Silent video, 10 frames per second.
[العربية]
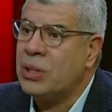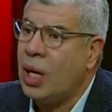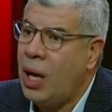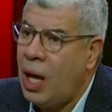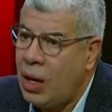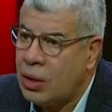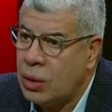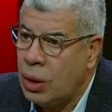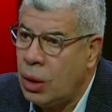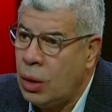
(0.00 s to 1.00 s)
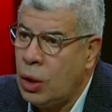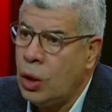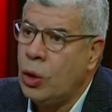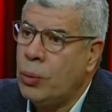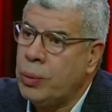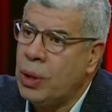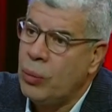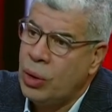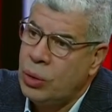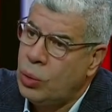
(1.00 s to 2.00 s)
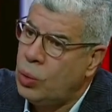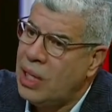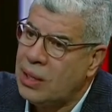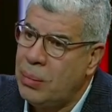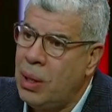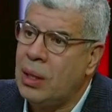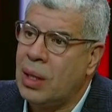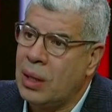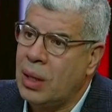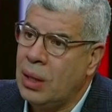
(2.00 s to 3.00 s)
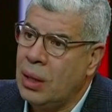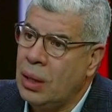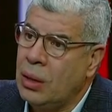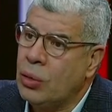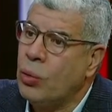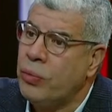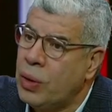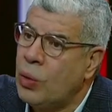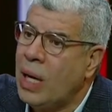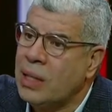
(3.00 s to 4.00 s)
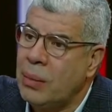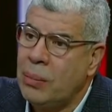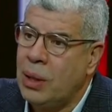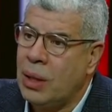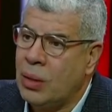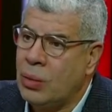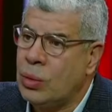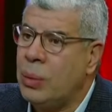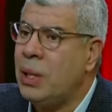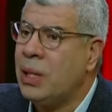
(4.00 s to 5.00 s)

بتصلح اخطاء آه. ممكن معد يكون احسن منك صحيح يكون فكره احسن منك صحيح ده